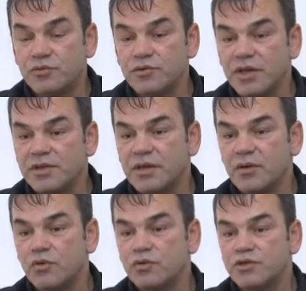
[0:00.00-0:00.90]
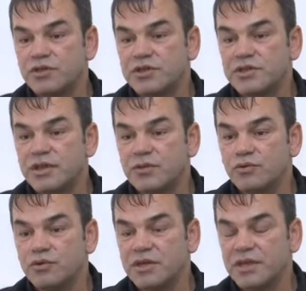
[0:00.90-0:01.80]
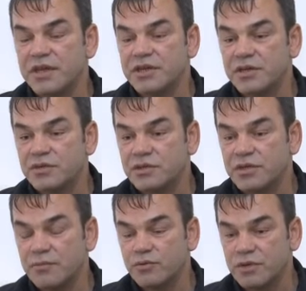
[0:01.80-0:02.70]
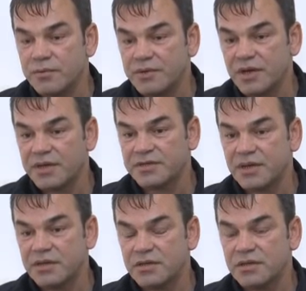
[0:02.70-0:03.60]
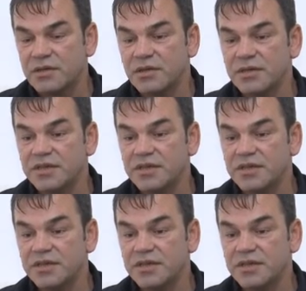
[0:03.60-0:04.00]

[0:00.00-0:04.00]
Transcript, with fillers: dünyada 13 kişide Türkiye'de 2 kişide bulunan bir hastalık e,